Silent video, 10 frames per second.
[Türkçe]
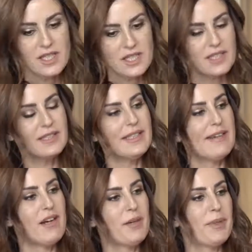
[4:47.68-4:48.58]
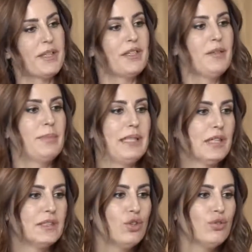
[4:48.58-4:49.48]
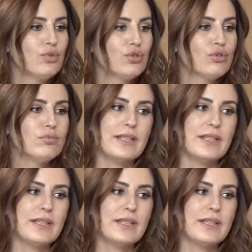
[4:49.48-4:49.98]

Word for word: Sırada ne var peki? Planlıyor musun?